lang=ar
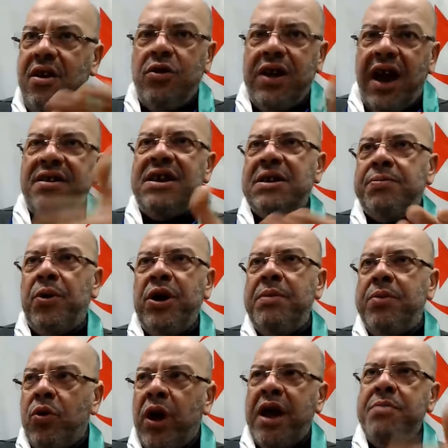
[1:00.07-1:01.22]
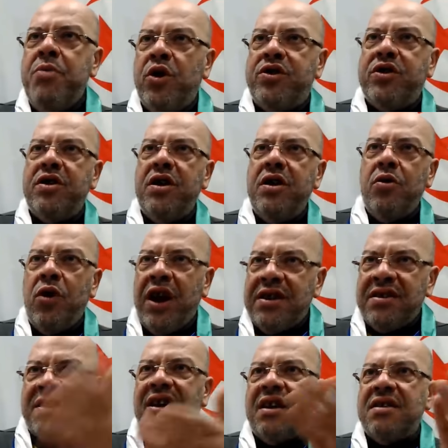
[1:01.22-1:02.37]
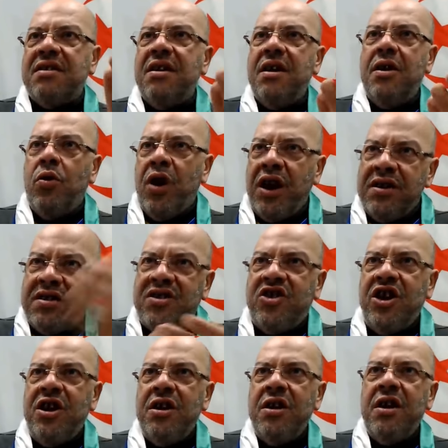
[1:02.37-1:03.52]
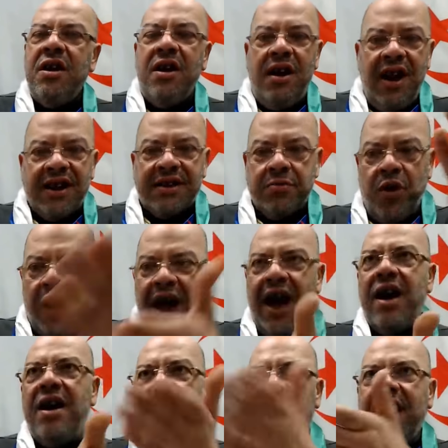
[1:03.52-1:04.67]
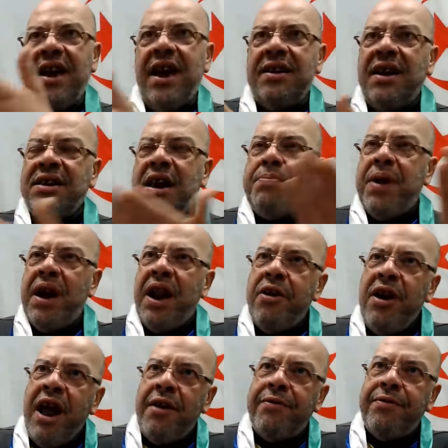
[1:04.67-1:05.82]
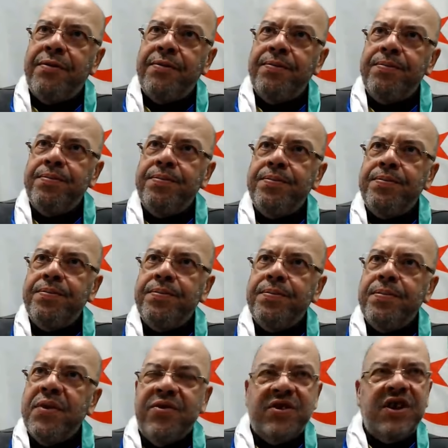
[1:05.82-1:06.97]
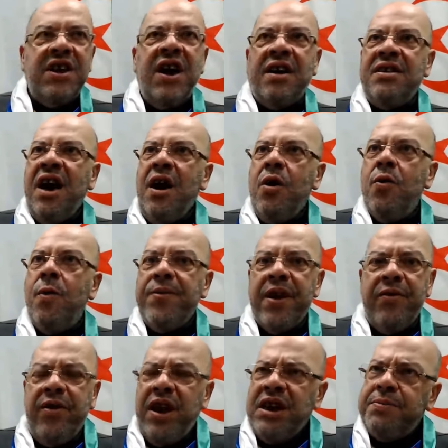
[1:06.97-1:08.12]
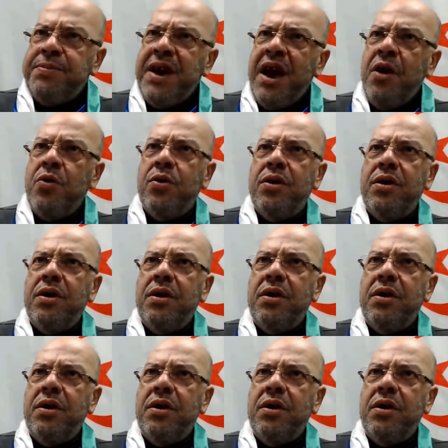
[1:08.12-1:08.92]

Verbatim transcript: كيعود ان ديسبونيبل ولا يموت ولا يتسخط ولا يتسجن لازم وراه قيادات كيبري لا ريلاف في التيار تاعو في الحزب تاعو